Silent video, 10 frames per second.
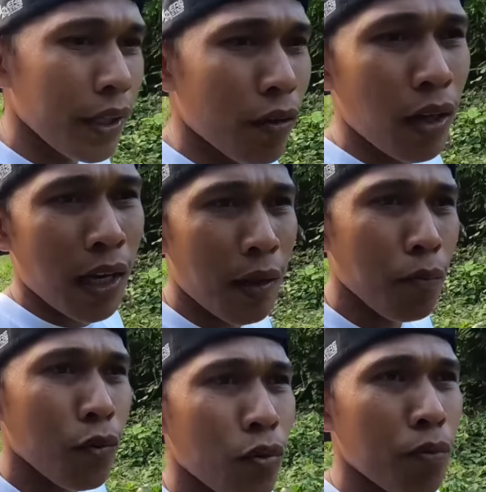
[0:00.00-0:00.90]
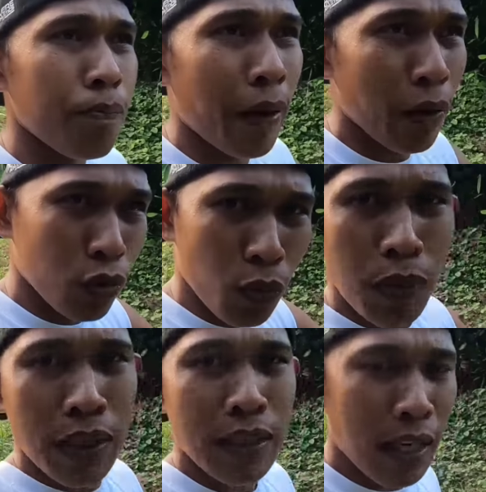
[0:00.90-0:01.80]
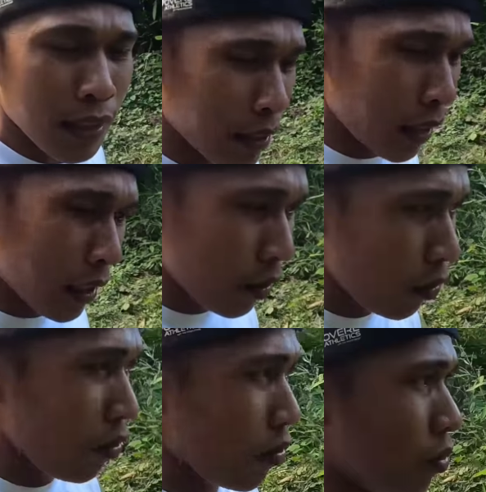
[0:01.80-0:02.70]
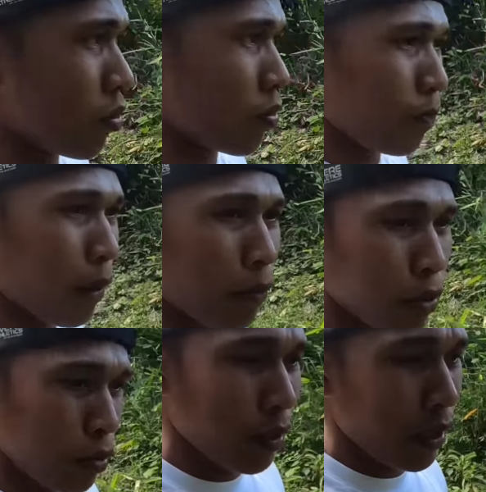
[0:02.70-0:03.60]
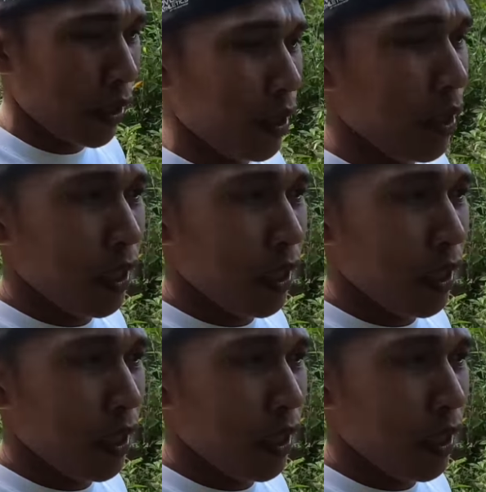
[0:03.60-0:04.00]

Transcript: hindi ko lang alam kung paggutob lang talaga siya ganun or pagbusog ay